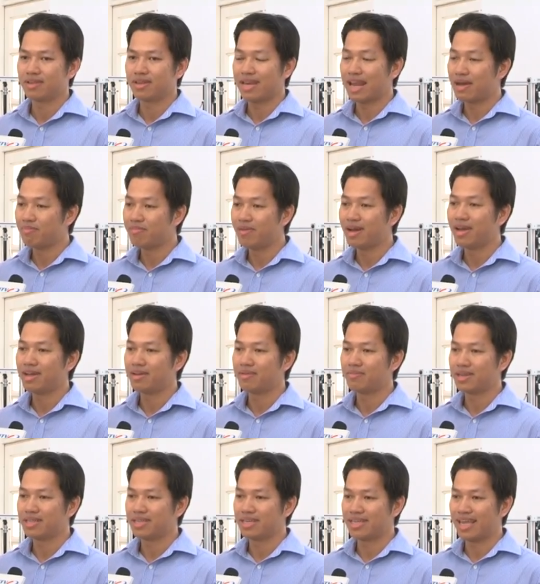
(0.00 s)
đam mê
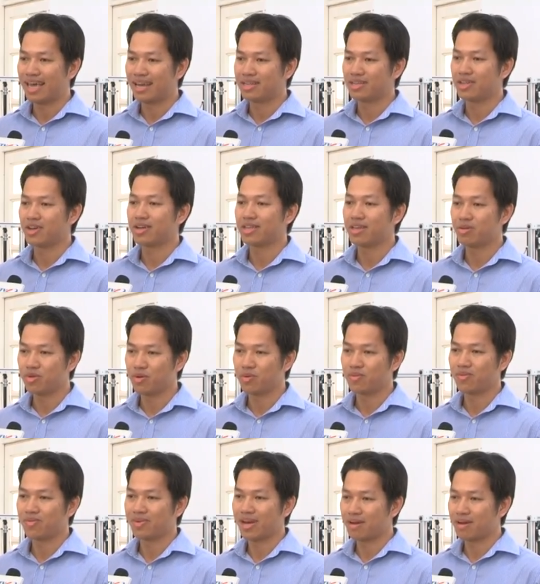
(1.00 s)
mà chị dành cho giáo dục